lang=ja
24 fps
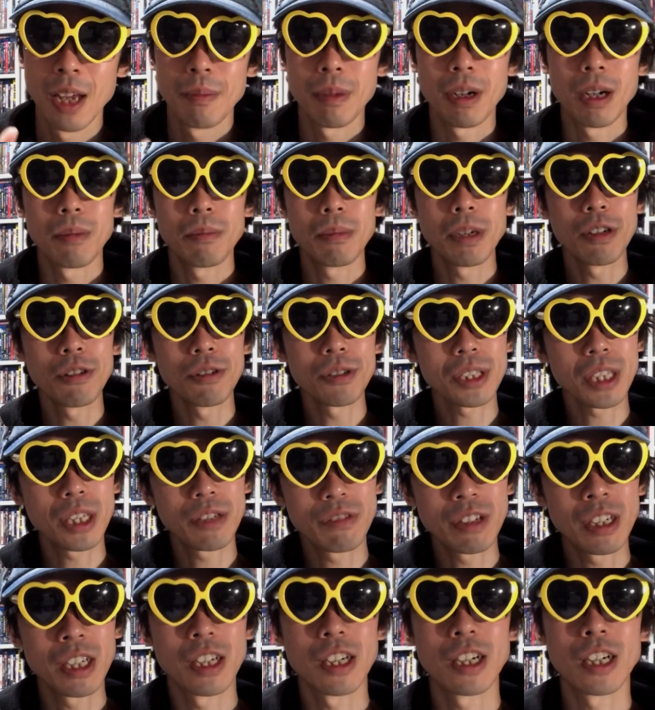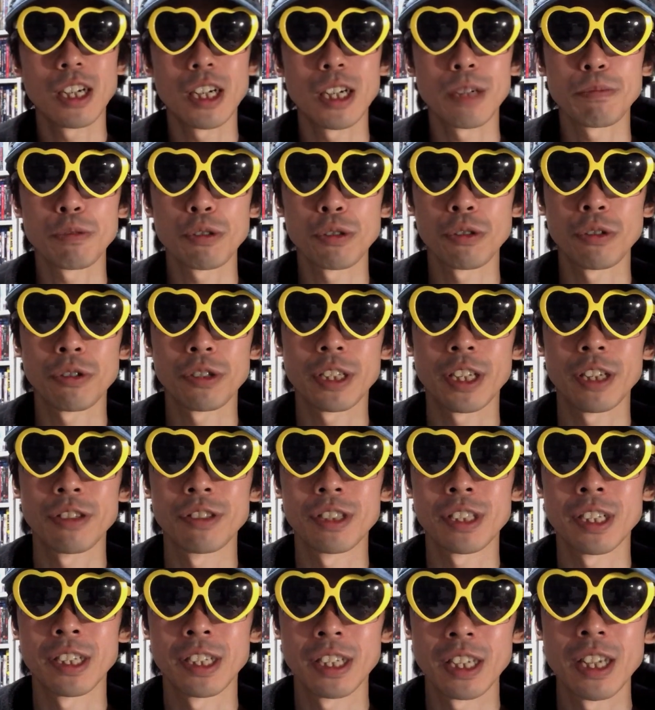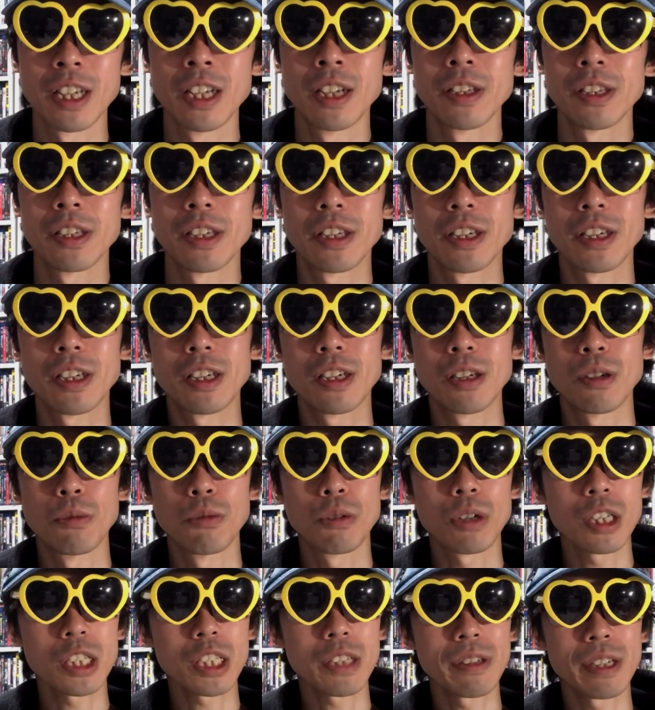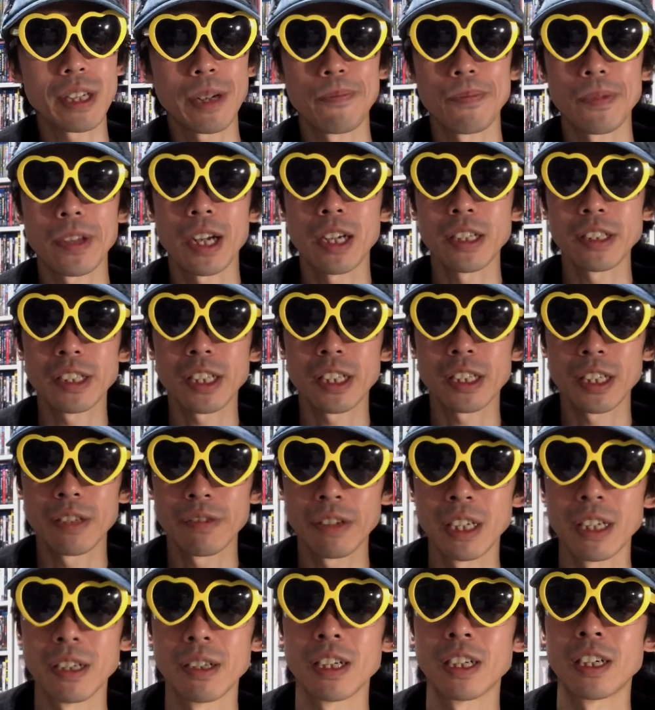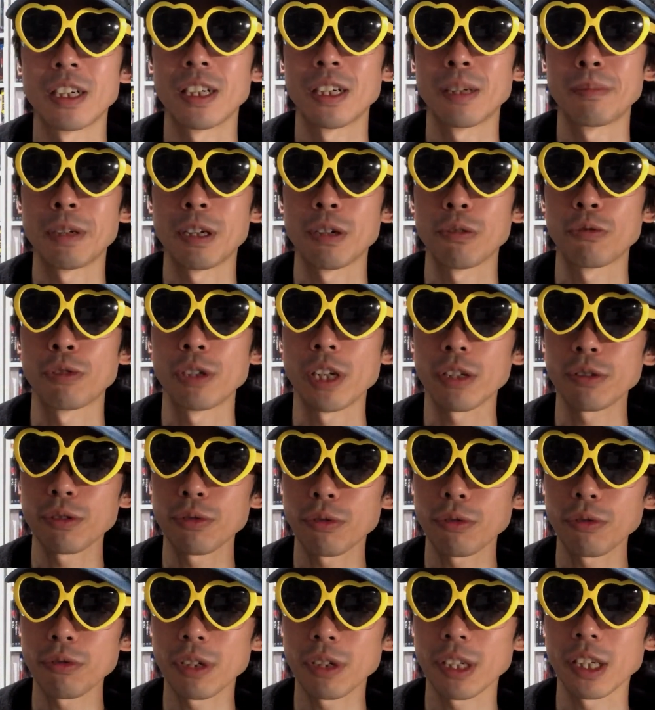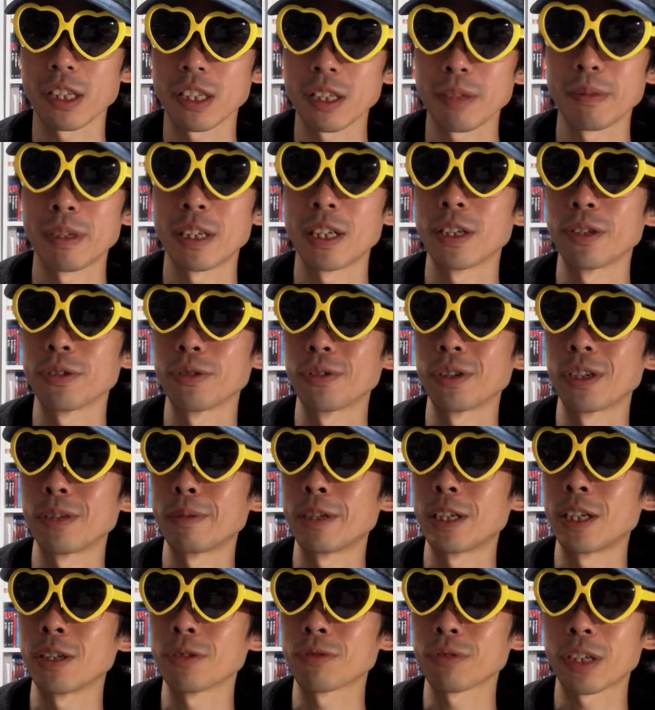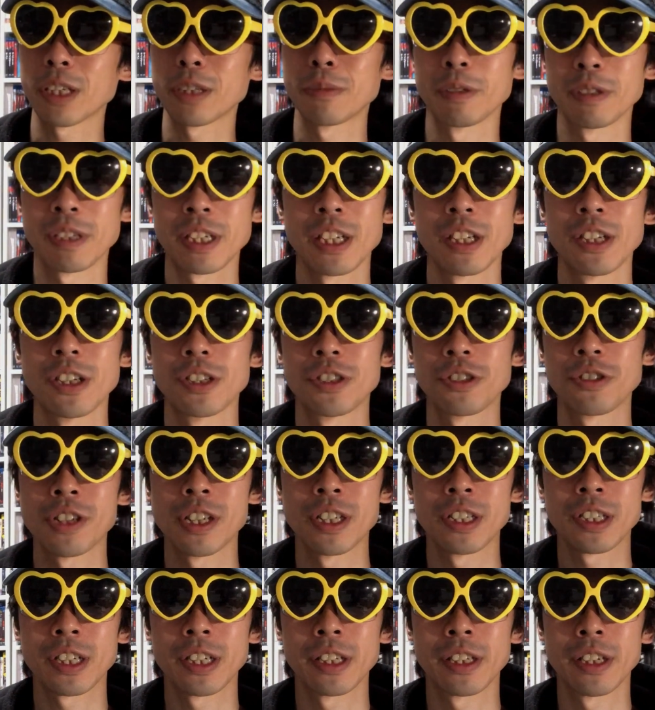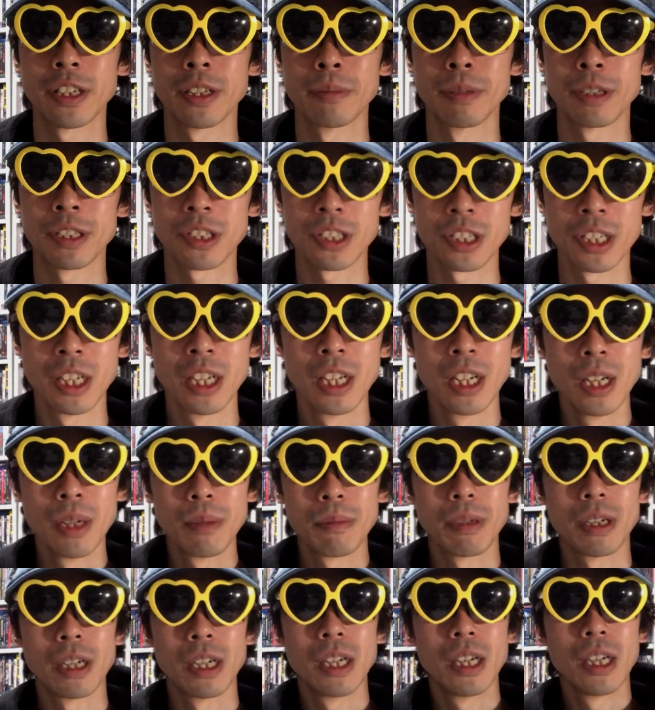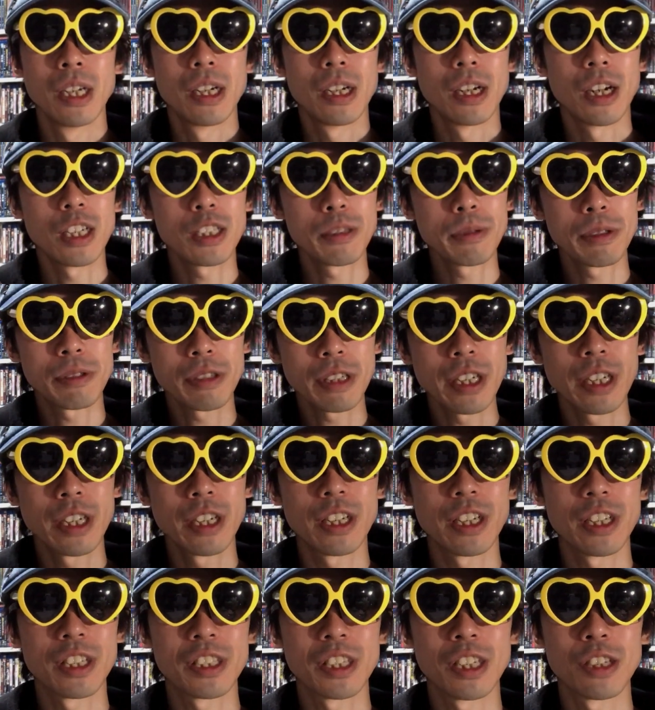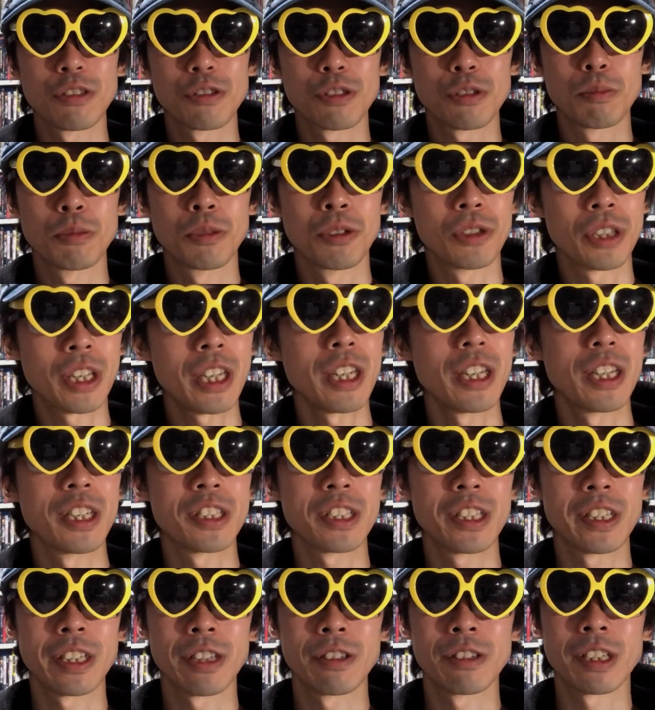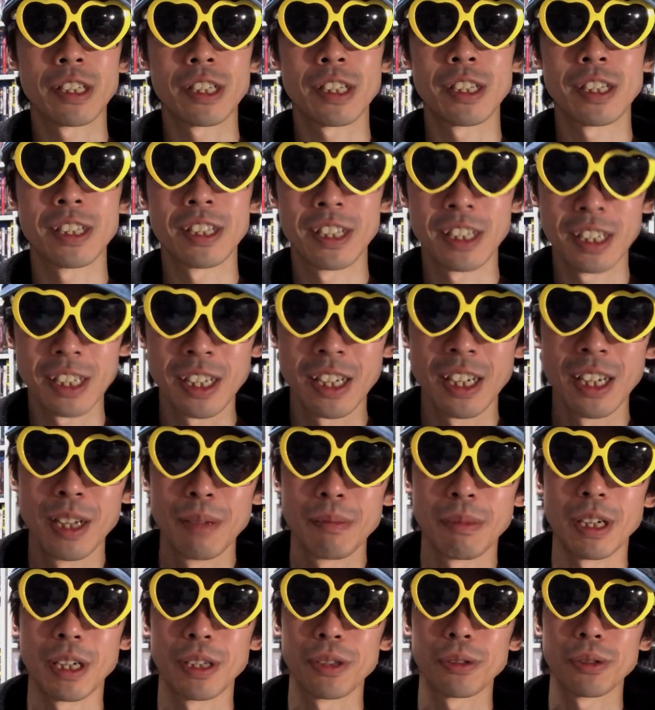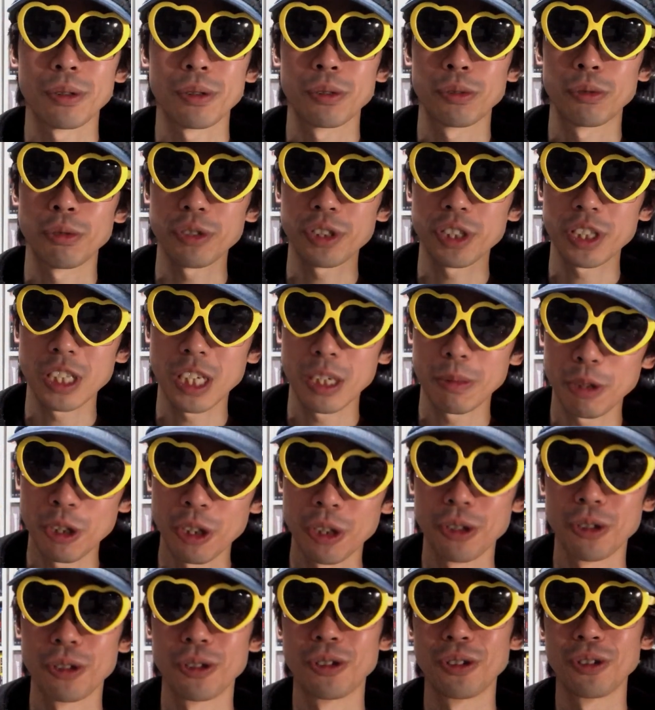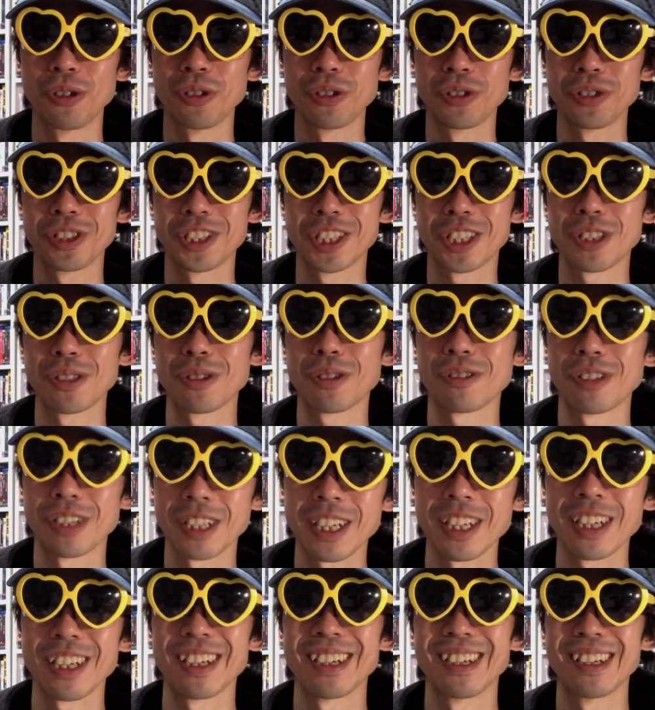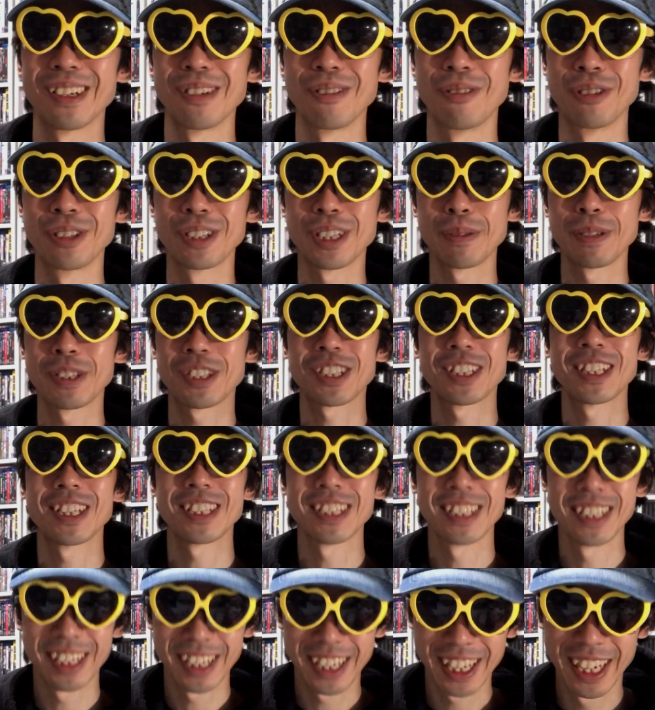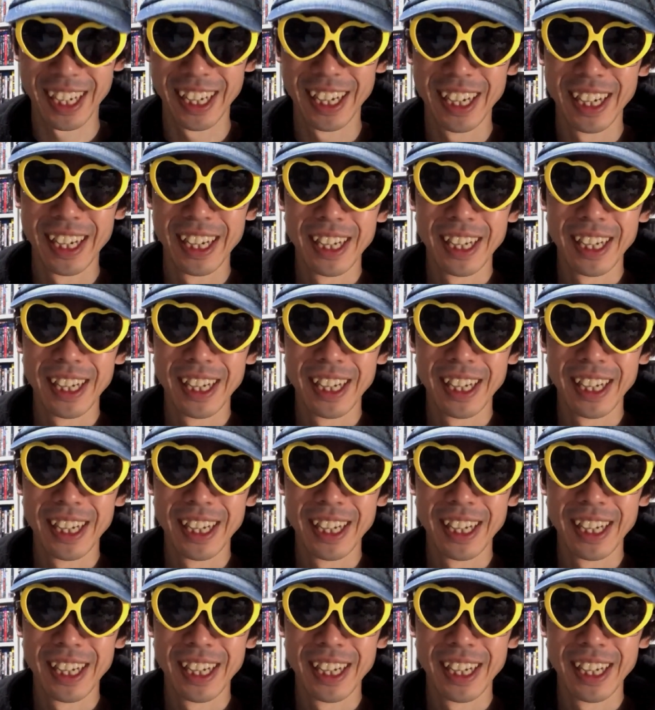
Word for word: まあ、真央さんはあプロの声優さんでね。で、小笠原ありささんは、あまあ、子役の頃からね、まあ、ドラマとかでもね、出演されてますし、まあ、アニメのね、え声優もね、されてる方なんでね、まあ、どちらも実力はね、え折り紙付きですね。